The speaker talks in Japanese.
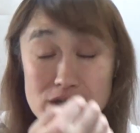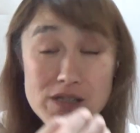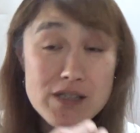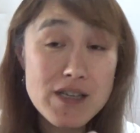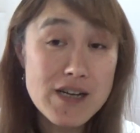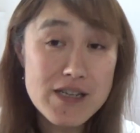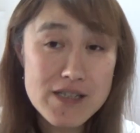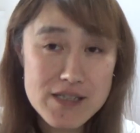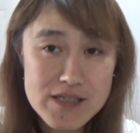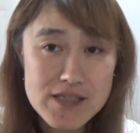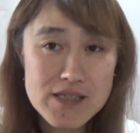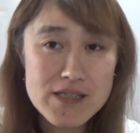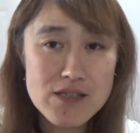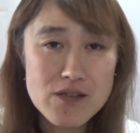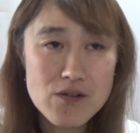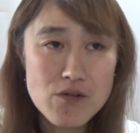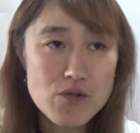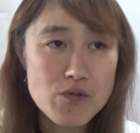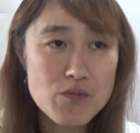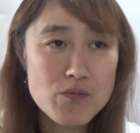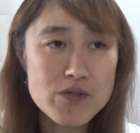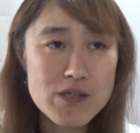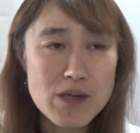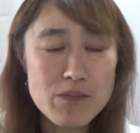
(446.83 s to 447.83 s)
りたいし、
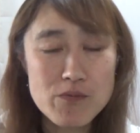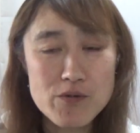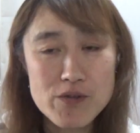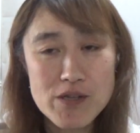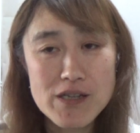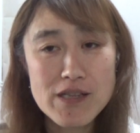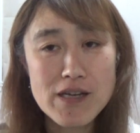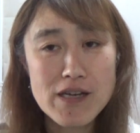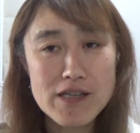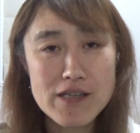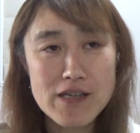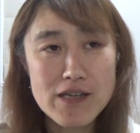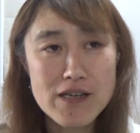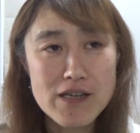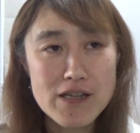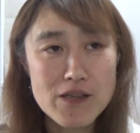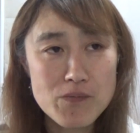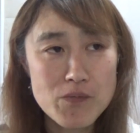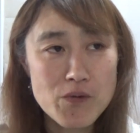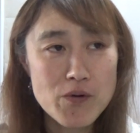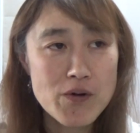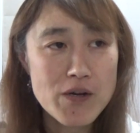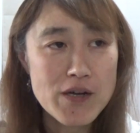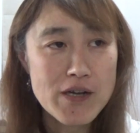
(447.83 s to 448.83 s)
子供ちゃんも出たいねんけ
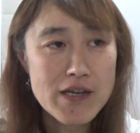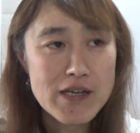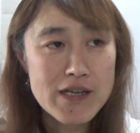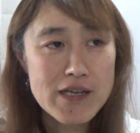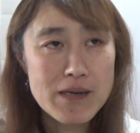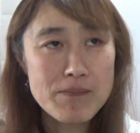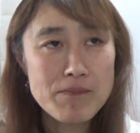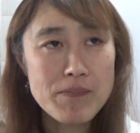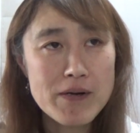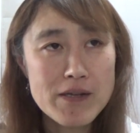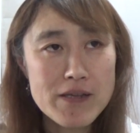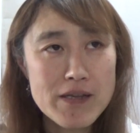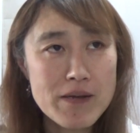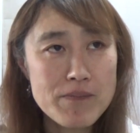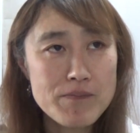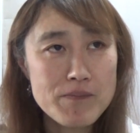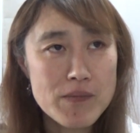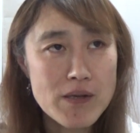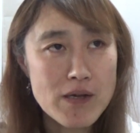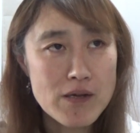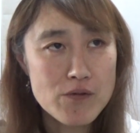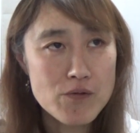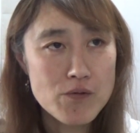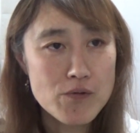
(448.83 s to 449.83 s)
ども、やっぱりね、
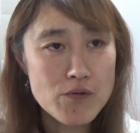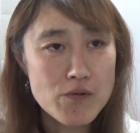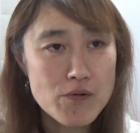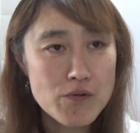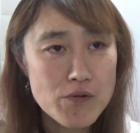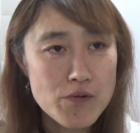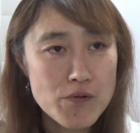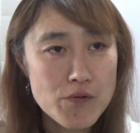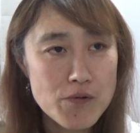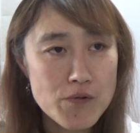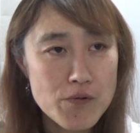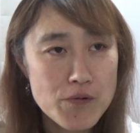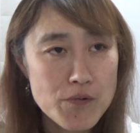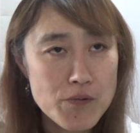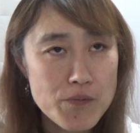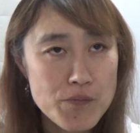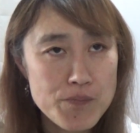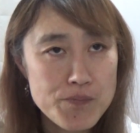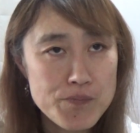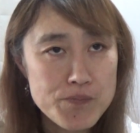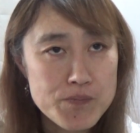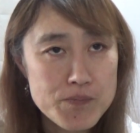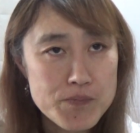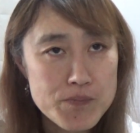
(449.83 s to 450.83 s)
あ
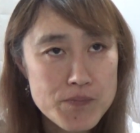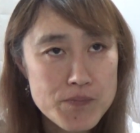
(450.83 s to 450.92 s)
のー